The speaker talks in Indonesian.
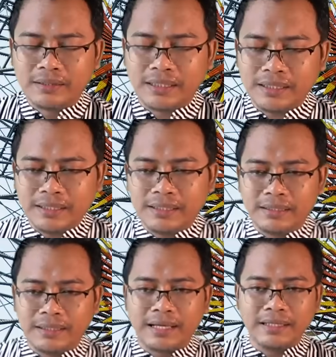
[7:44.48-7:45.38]

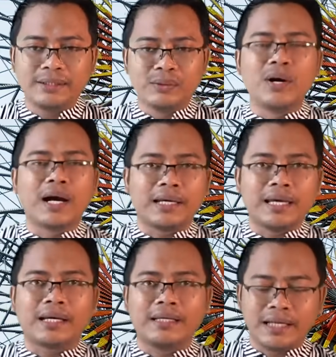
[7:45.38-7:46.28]
Jadi dari dua
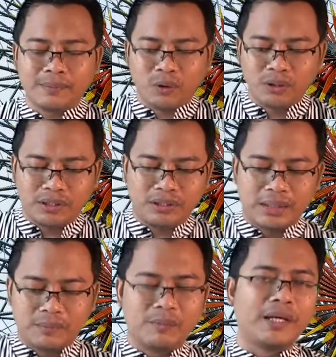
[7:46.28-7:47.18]
keyakinan politik
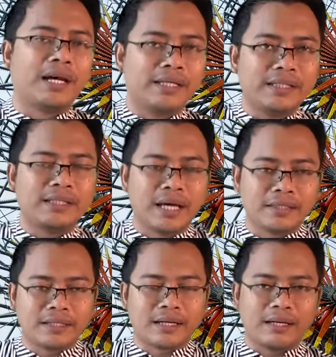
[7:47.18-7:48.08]
yang berbeda ini
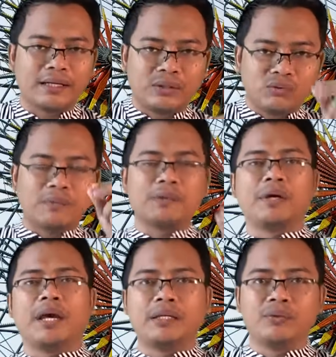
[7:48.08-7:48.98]
antara ketua
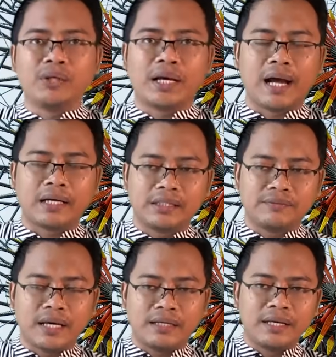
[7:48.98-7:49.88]
PBNU yang
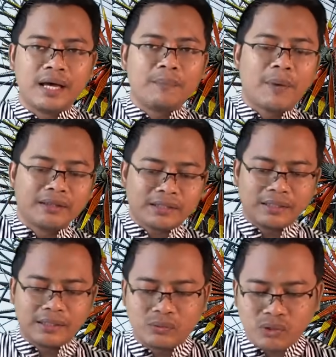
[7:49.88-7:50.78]
aktif dan
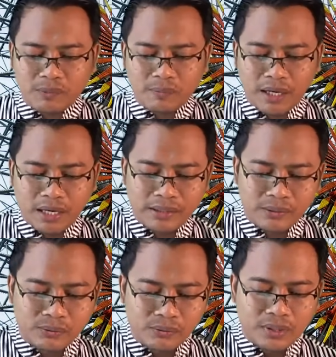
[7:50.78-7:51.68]
mantan ketua
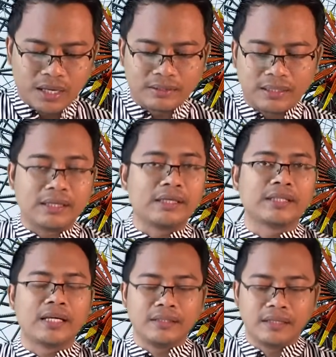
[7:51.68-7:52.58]
PBNU antara Kiai
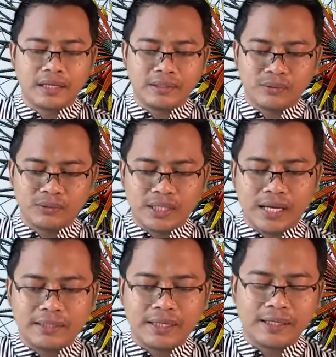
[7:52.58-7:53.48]
Said dengan Gus
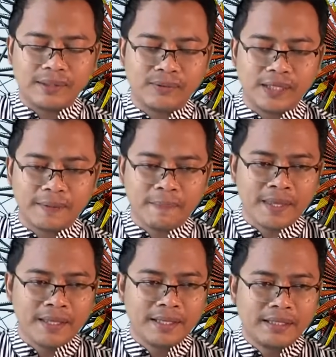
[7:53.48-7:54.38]
Yahya gitu ya.
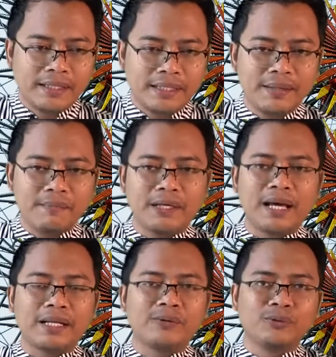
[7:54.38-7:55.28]
Ini
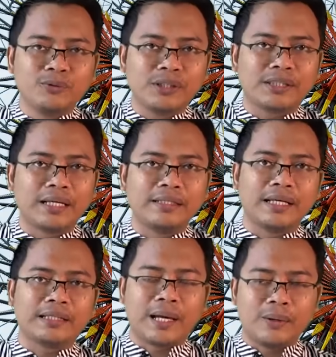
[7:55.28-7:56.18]
menarik untuk kita
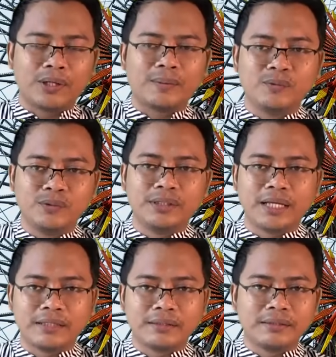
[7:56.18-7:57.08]
lihat kalau
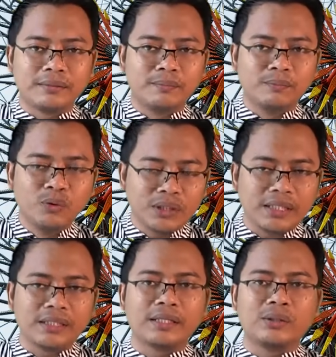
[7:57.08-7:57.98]
kemudian
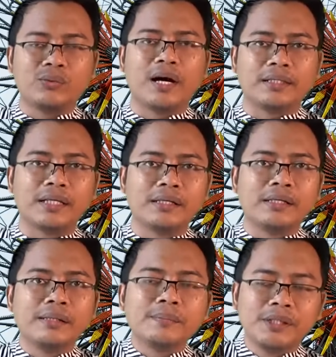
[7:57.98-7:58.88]
mungkin keduanya
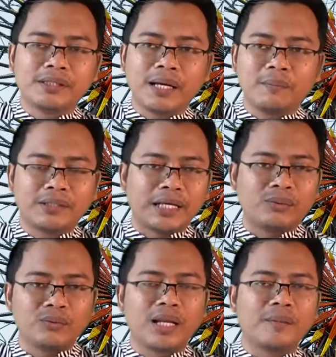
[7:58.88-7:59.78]
bisa
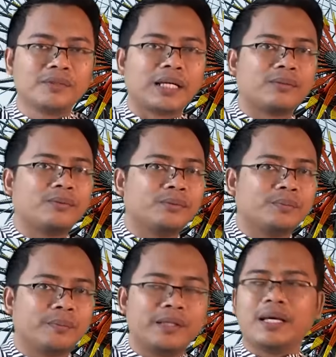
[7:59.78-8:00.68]
bersatu dalam satu
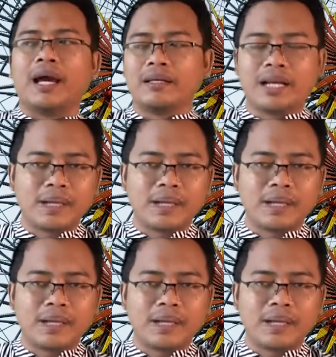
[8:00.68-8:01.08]
pilihan,